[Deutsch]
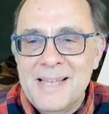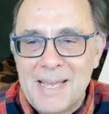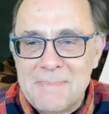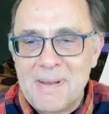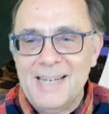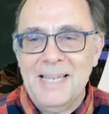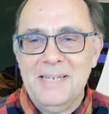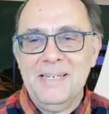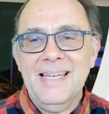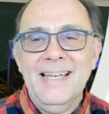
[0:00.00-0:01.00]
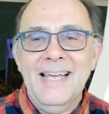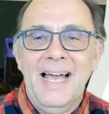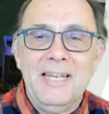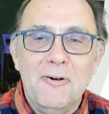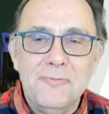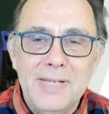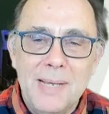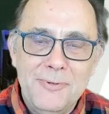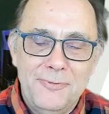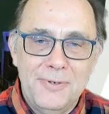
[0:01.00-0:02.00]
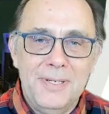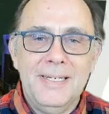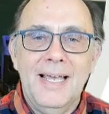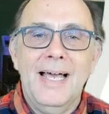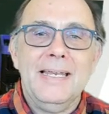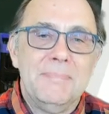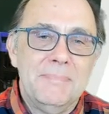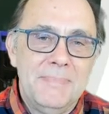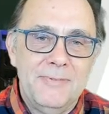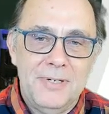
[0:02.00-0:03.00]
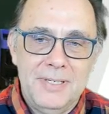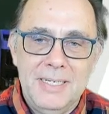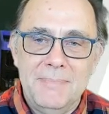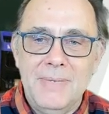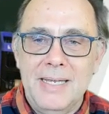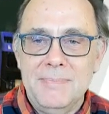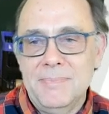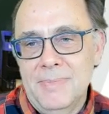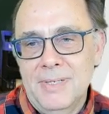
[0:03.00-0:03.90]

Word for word: einmal ein, eine Aufnahme von einem, von dem, einem